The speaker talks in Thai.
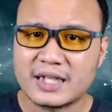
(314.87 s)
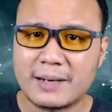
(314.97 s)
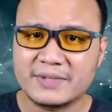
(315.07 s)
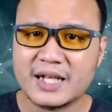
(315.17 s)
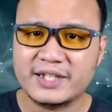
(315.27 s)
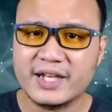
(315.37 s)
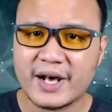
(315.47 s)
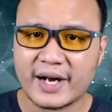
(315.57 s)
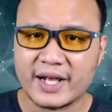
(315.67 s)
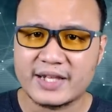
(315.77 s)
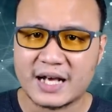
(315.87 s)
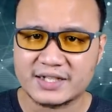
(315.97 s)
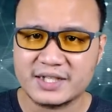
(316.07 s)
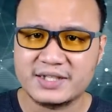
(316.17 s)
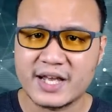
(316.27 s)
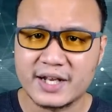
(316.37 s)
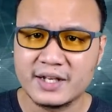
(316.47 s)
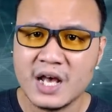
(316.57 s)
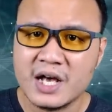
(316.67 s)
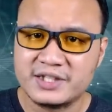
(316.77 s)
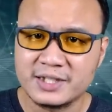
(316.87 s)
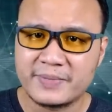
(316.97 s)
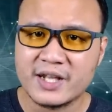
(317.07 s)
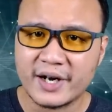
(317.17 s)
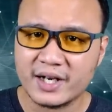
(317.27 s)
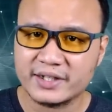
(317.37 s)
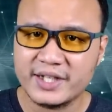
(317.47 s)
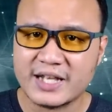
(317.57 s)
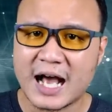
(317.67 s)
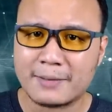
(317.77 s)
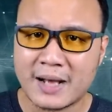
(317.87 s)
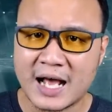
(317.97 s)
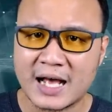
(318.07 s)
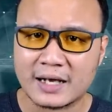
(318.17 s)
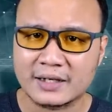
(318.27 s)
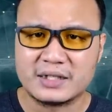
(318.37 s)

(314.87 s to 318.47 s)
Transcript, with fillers: ทำหน้าที่อะไรอย่างชัดเจนจึงเป็นเรื่องที่ยากมาก